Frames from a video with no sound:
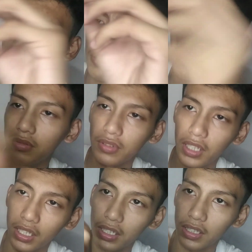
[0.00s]
ba to? Yung
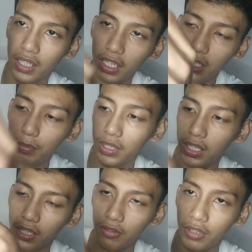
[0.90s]
talagang taga-ipit
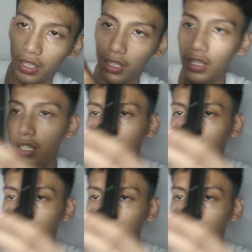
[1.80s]
na ito eh.